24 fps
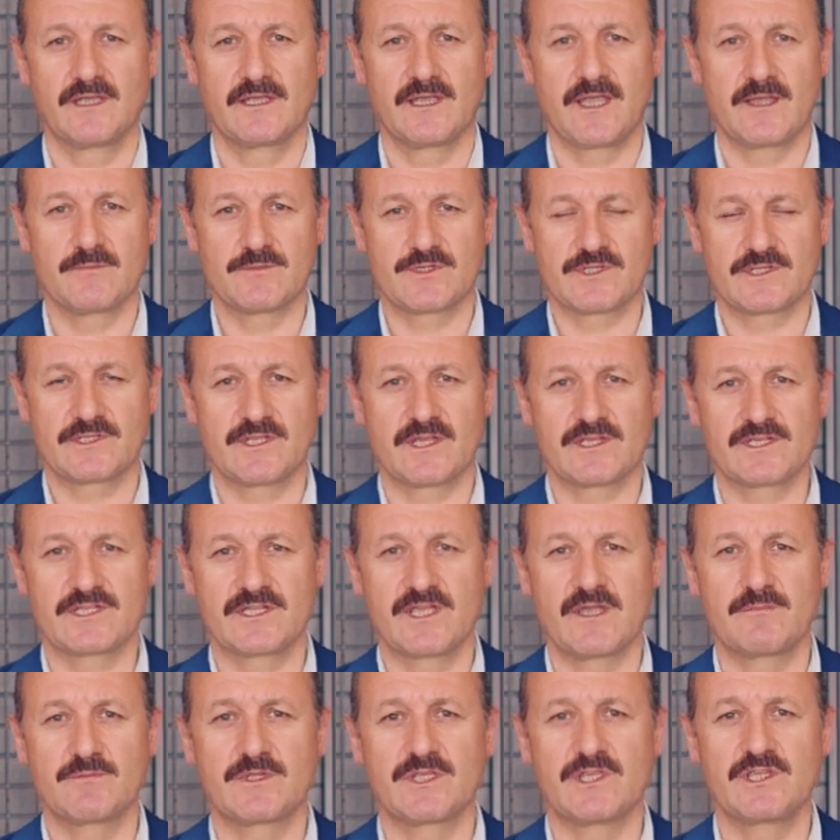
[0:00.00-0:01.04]
hem
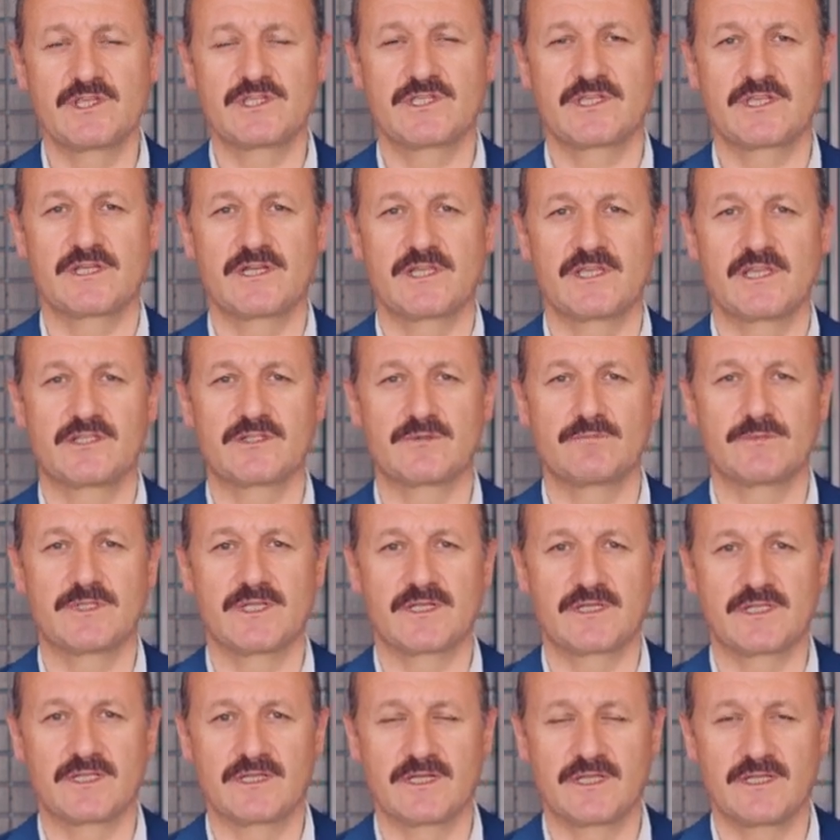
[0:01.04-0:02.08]
staj hem de iş yeri
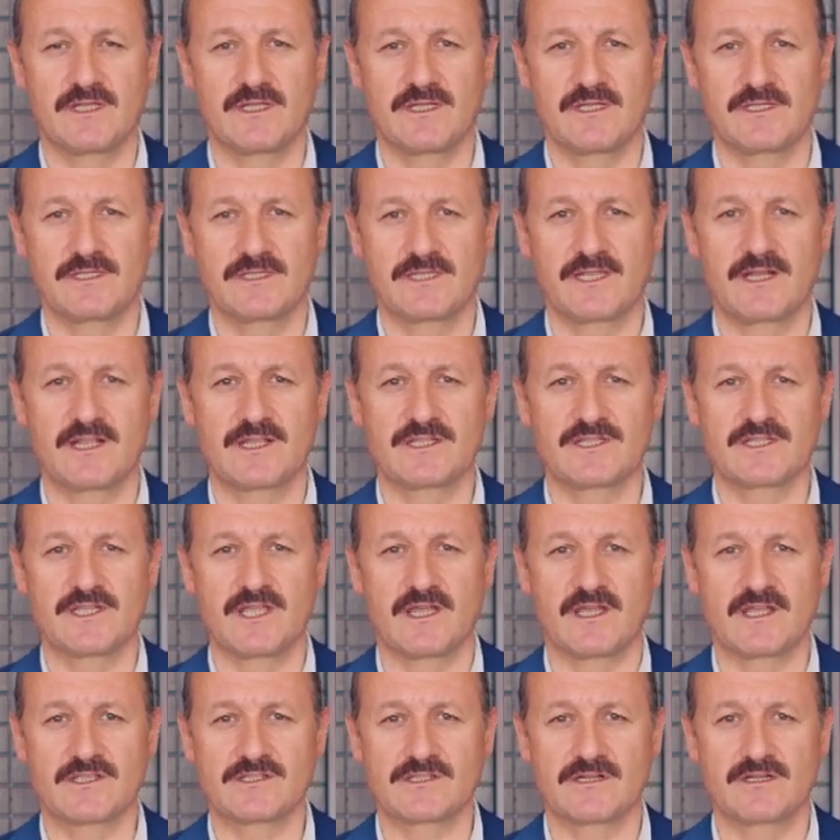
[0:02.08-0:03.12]
eğitimleriyle
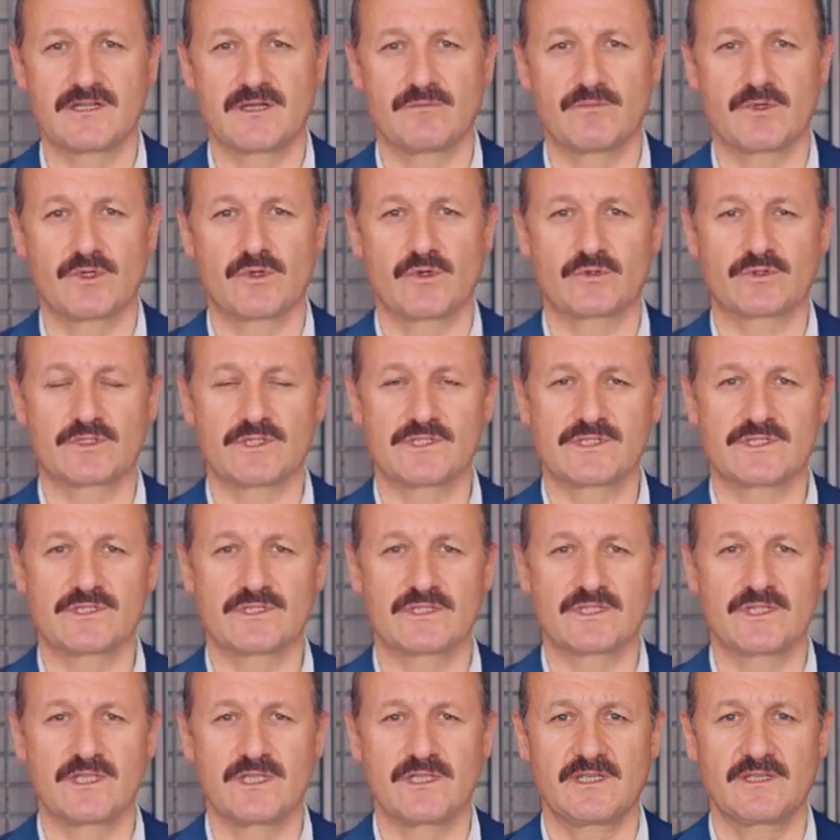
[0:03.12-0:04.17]
geleceğe hazırlanma
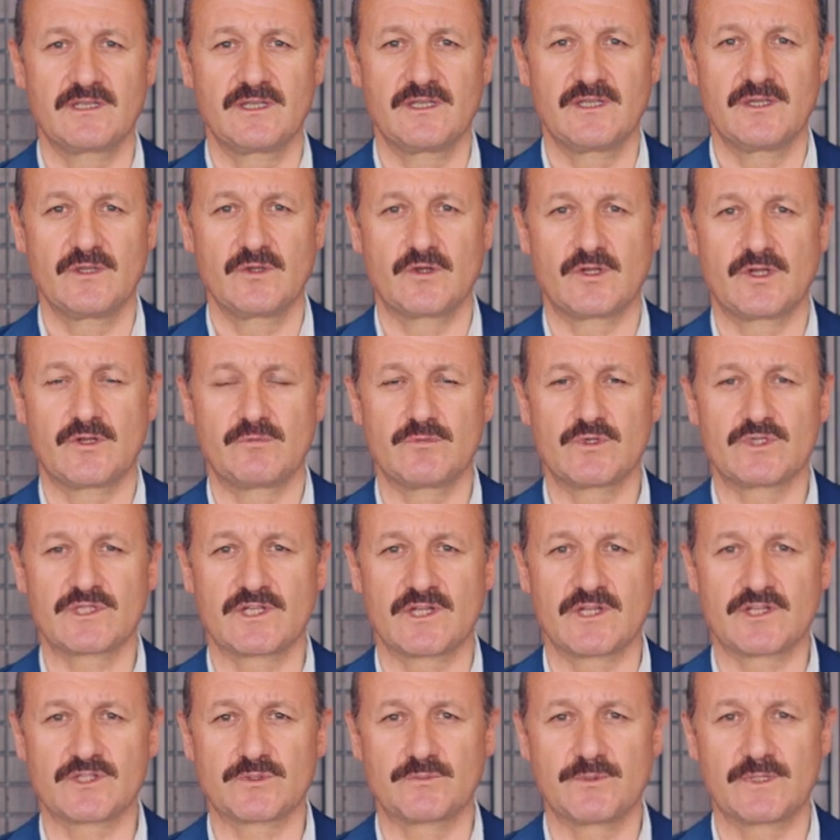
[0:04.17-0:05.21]
noktasında önemli
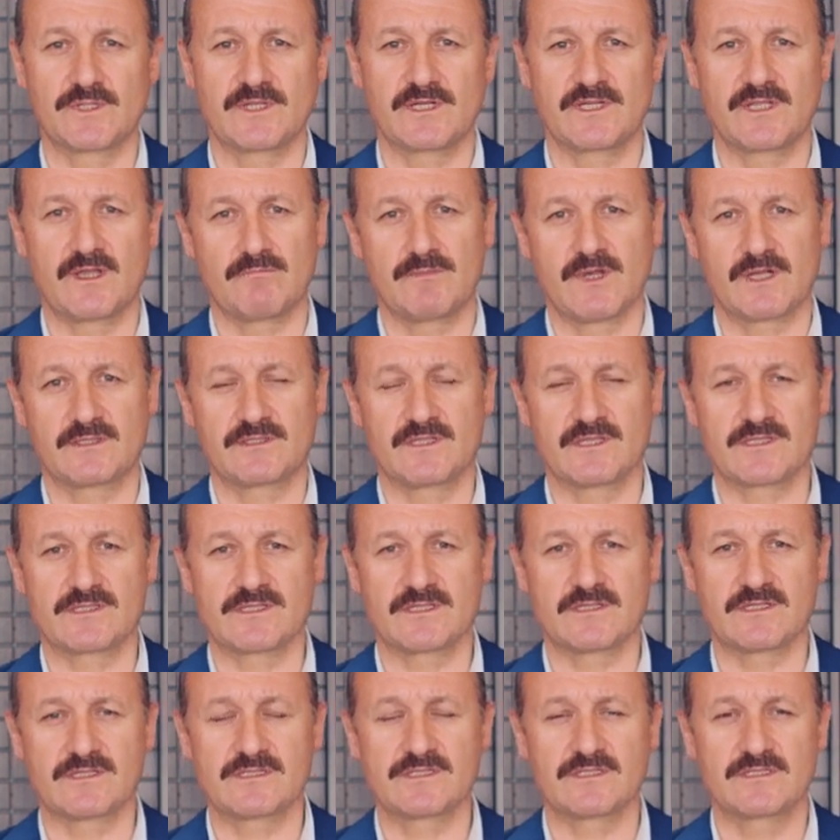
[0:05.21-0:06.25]
çalışmalar
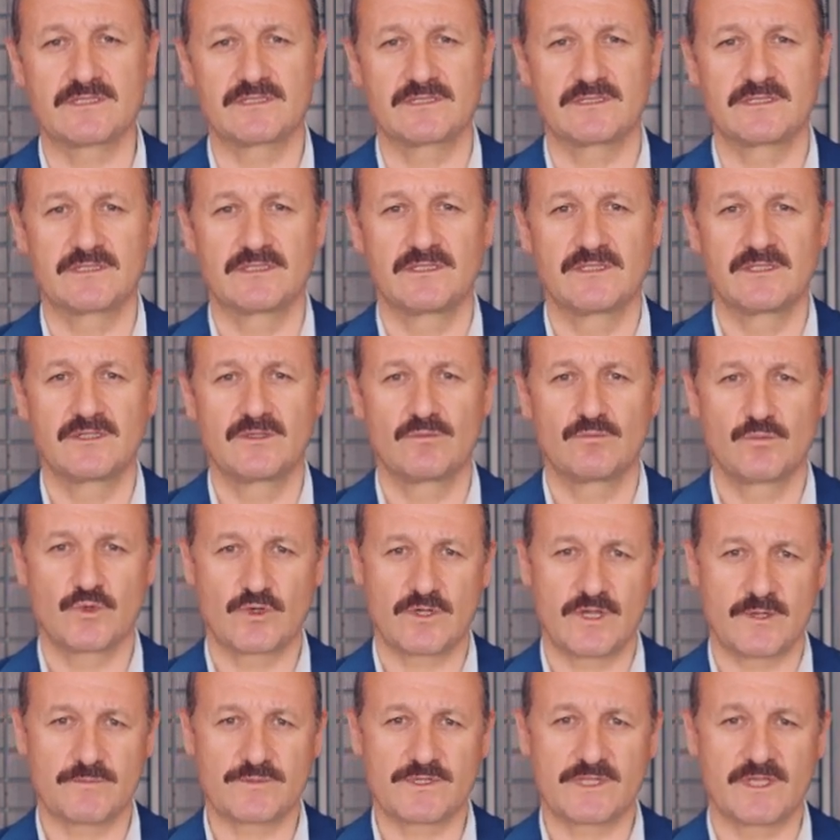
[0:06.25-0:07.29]
yapmaktasınız. Bu
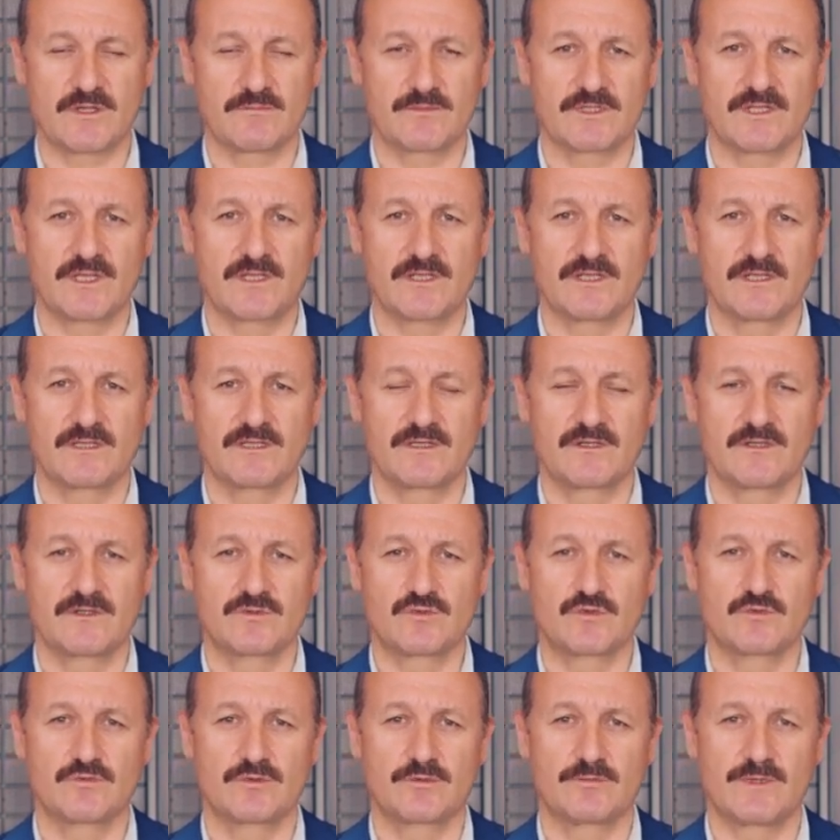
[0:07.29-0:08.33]
kapsamda
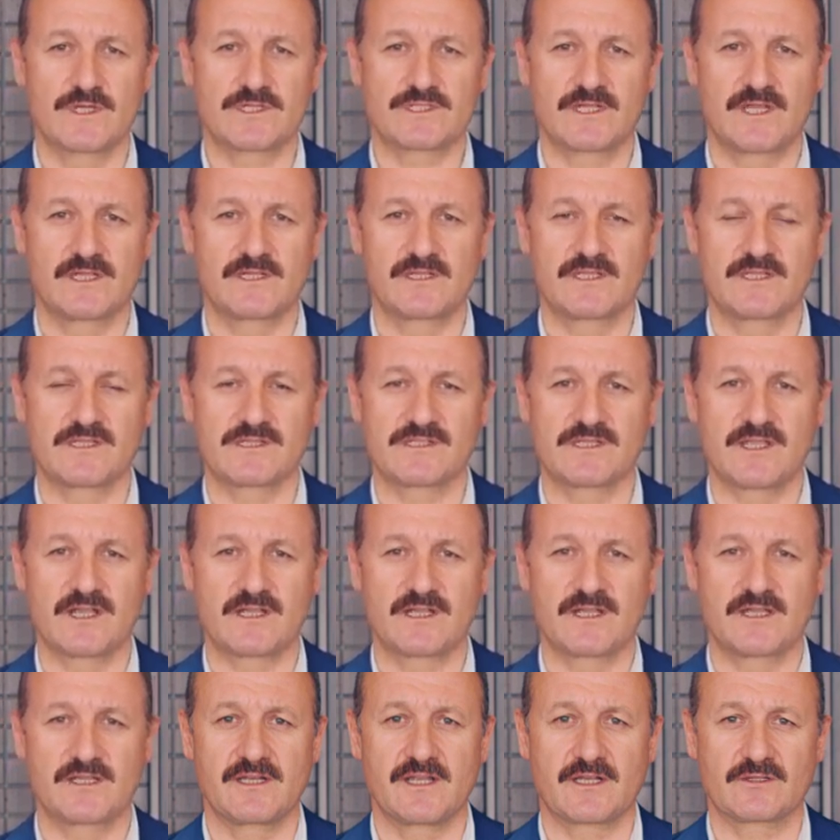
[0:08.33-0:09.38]
Cumhurbaşkanlığı
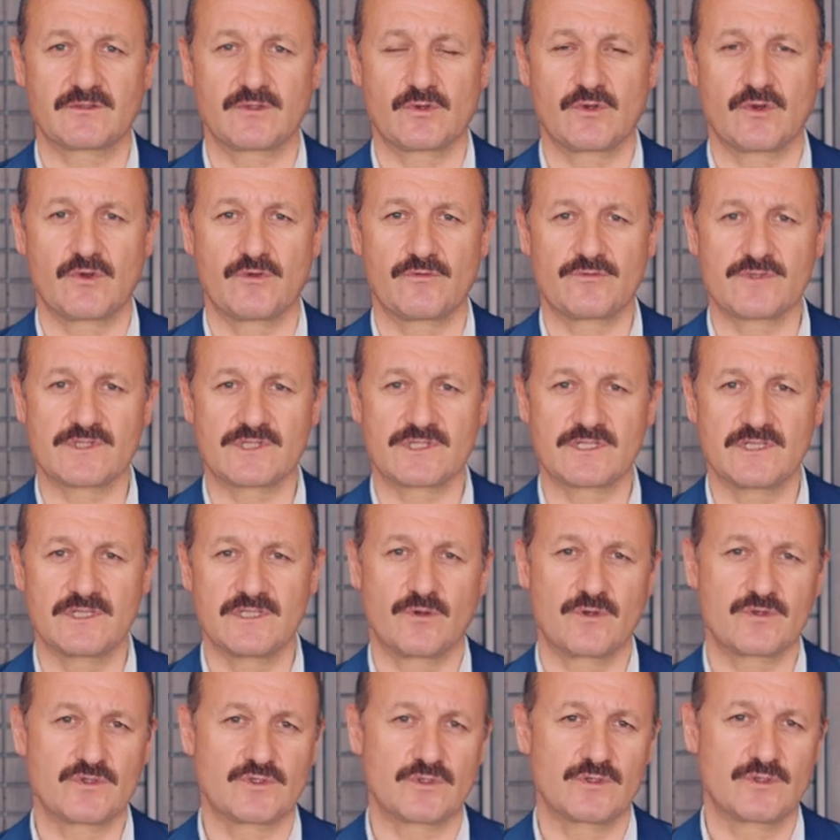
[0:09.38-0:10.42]
İnsan Kaynakları Ofisi
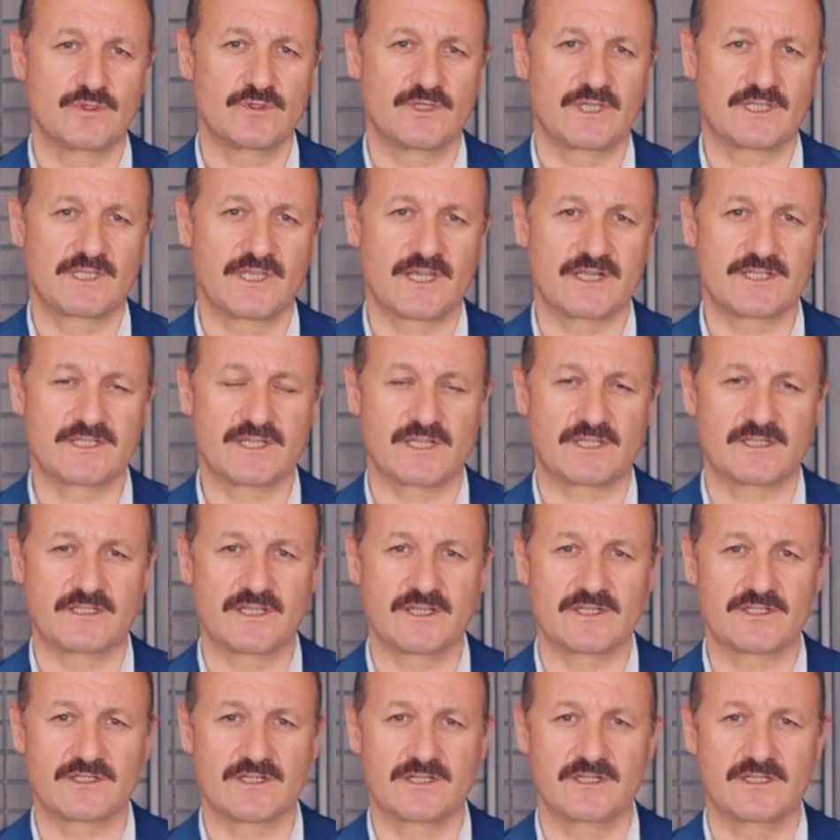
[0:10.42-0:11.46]
öncülüğünde
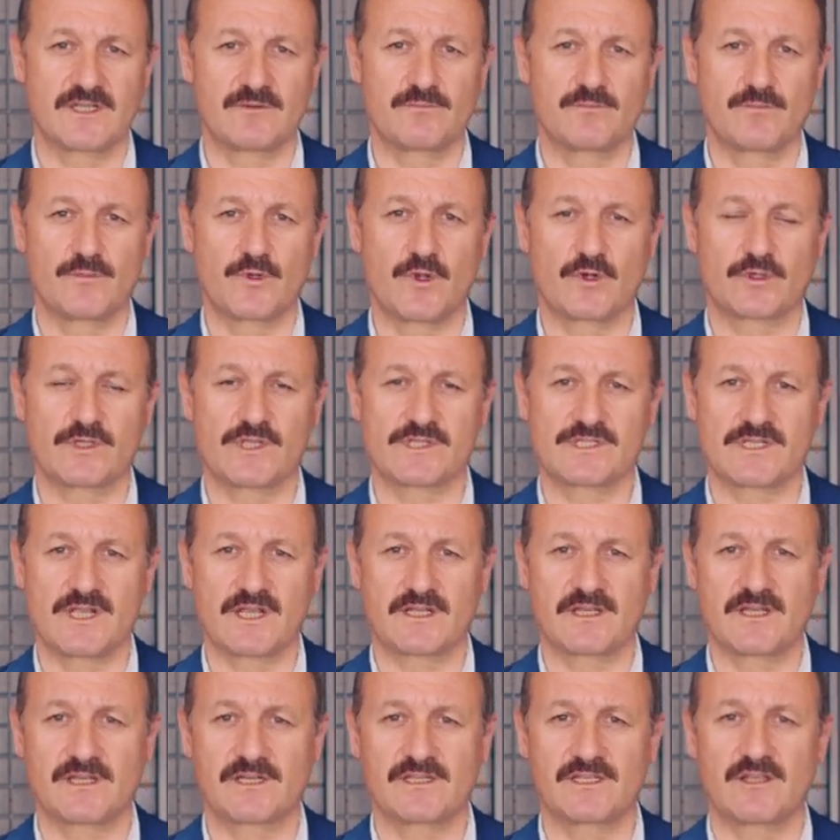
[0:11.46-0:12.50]
gerçekleştirilen
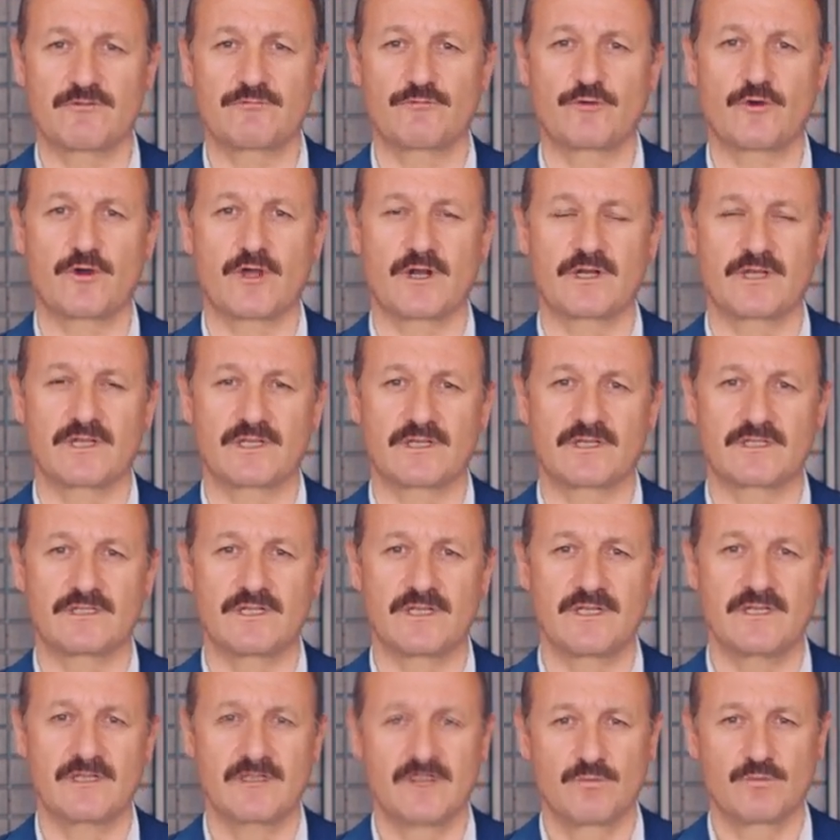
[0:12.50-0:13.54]
bölgesel kariyer fuarları
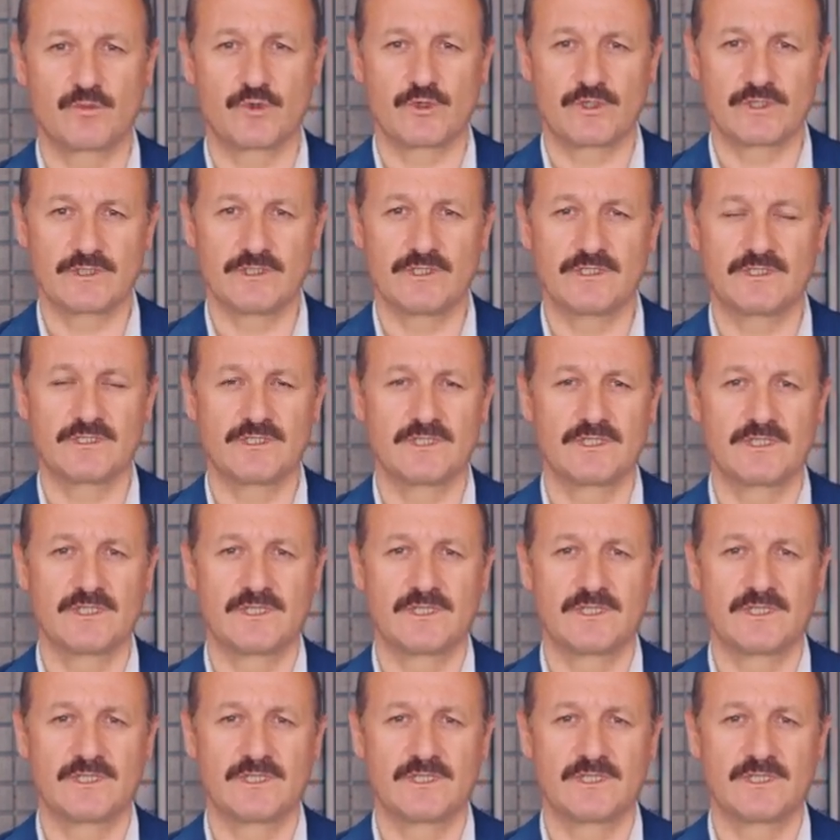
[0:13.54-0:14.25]
da bu yıl